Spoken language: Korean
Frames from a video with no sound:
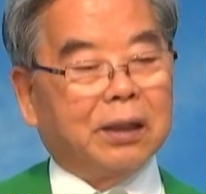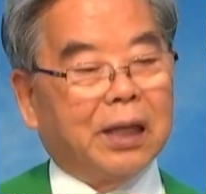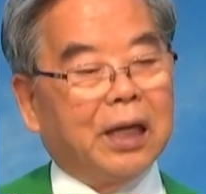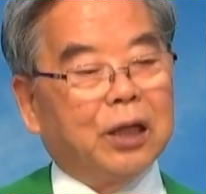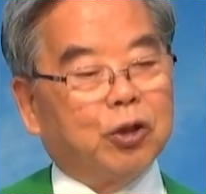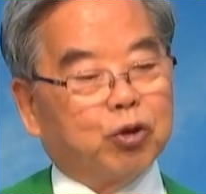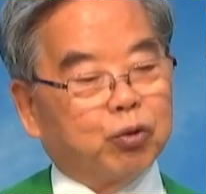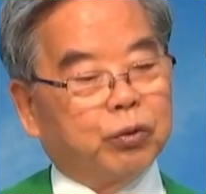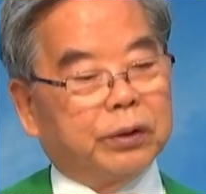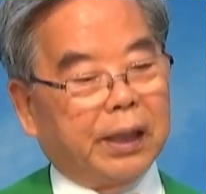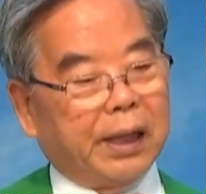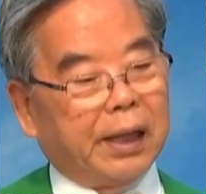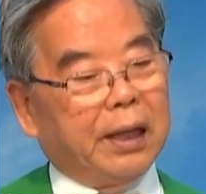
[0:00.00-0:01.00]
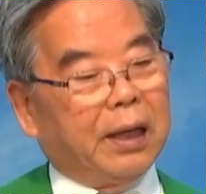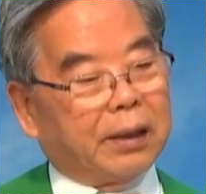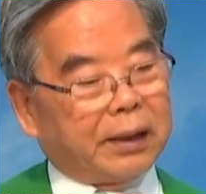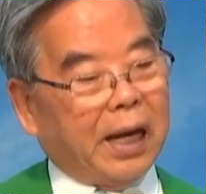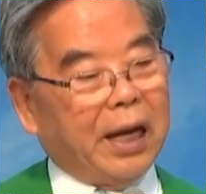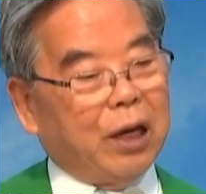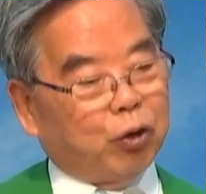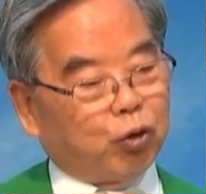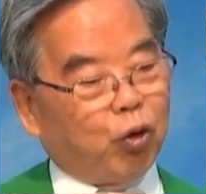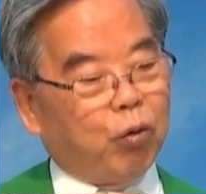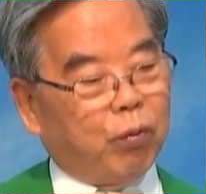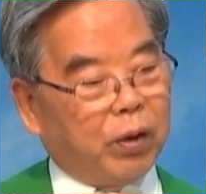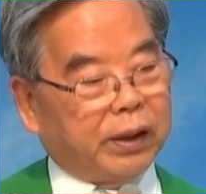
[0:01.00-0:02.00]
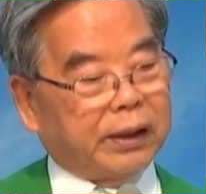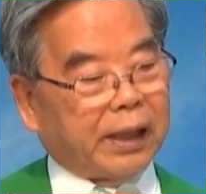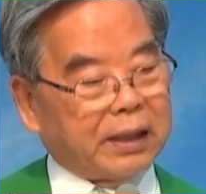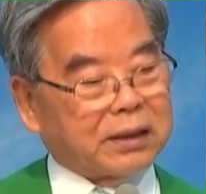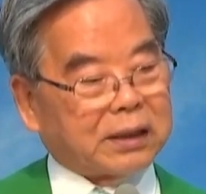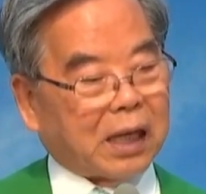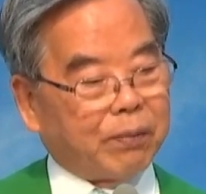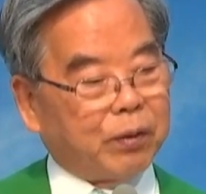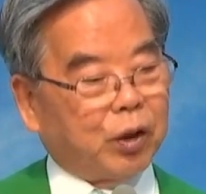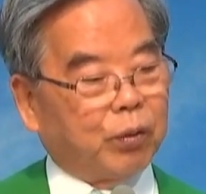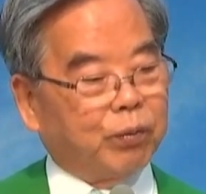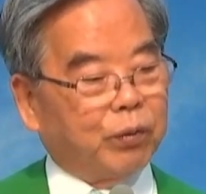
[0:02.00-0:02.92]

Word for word: 내 주위에 나의 도움을 기다린 사람이